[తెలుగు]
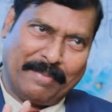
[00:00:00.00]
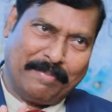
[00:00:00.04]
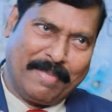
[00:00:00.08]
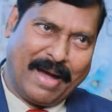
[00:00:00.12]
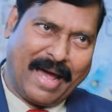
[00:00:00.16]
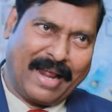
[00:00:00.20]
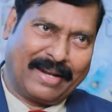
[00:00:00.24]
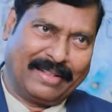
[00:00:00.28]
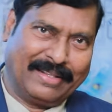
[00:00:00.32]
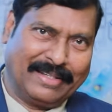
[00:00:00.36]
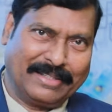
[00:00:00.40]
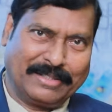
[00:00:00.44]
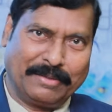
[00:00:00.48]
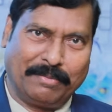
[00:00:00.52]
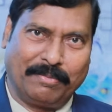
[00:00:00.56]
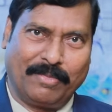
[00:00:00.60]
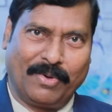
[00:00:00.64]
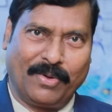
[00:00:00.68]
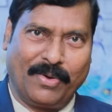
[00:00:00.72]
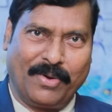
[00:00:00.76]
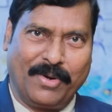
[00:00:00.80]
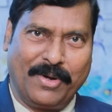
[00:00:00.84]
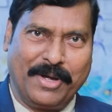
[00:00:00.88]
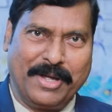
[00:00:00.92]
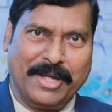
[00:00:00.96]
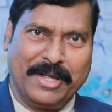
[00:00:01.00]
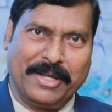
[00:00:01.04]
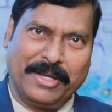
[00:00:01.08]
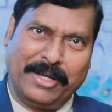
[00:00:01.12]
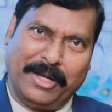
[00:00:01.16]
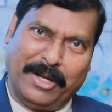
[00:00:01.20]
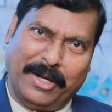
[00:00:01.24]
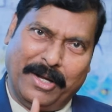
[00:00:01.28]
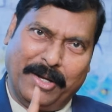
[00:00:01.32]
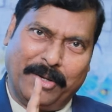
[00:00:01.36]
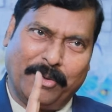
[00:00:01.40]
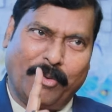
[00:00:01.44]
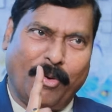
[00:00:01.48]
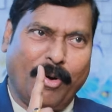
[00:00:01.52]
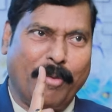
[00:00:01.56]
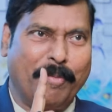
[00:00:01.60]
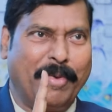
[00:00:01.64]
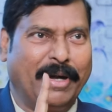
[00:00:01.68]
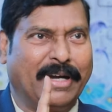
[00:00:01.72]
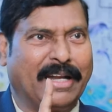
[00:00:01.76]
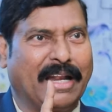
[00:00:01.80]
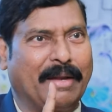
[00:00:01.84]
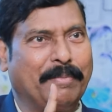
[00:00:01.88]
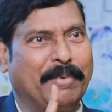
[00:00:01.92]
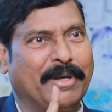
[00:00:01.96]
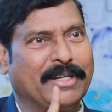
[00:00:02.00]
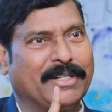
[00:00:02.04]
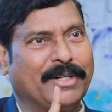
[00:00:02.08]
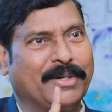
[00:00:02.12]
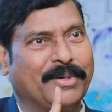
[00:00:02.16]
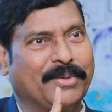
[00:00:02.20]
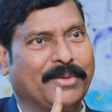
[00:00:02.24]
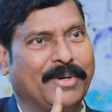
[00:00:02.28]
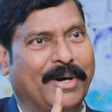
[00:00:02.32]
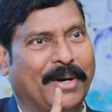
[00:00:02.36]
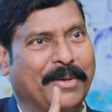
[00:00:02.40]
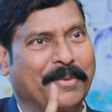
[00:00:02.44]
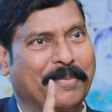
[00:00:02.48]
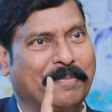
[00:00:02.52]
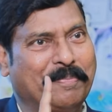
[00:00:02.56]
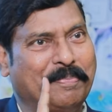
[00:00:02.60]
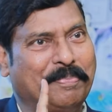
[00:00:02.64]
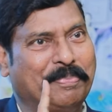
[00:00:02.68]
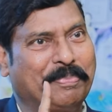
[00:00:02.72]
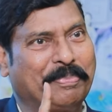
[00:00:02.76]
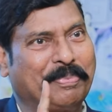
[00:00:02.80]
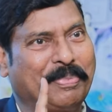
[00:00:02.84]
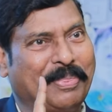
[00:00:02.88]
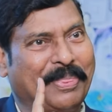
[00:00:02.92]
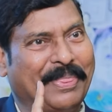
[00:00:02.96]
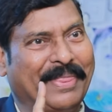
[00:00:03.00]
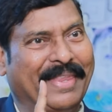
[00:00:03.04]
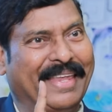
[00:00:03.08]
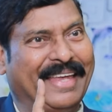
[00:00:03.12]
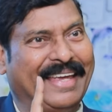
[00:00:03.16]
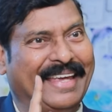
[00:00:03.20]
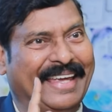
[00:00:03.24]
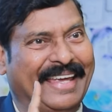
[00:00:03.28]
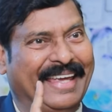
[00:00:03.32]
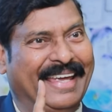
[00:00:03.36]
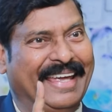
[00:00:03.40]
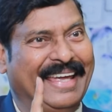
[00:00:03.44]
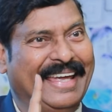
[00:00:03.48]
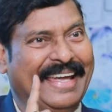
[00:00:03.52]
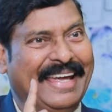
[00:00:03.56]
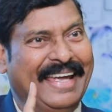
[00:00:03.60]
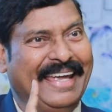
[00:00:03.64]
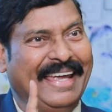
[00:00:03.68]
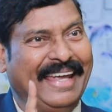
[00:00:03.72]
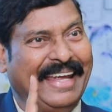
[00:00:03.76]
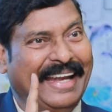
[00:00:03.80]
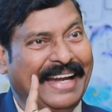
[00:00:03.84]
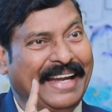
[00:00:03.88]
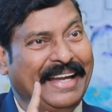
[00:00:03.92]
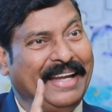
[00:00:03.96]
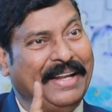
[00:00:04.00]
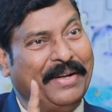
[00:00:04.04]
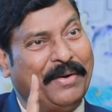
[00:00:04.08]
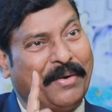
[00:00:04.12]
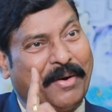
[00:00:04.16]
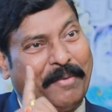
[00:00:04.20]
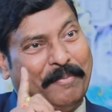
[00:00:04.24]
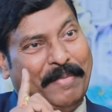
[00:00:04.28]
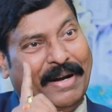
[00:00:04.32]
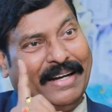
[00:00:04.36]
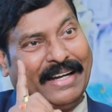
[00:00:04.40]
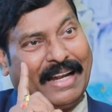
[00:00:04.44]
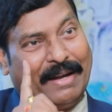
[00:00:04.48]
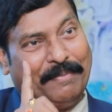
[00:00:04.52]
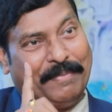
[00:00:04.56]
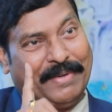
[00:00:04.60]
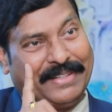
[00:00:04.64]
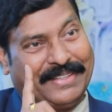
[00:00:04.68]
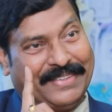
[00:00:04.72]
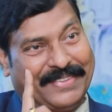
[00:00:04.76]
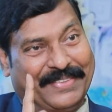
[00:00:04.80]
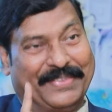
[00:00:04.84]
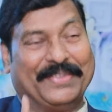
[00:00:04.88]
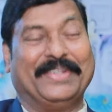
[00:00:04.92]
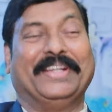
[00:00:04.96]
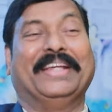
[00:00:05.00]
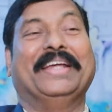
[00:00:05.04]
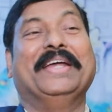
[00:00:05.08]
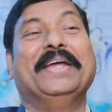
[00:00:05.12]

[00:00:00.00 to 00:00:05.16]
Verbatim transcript: మన భారతదేశంలో ఇంటికి ఒక మెంటల్ పేషెంట్ ఉన్నాడు ఇంటికి ఒక మెంటల్ పేషెంట్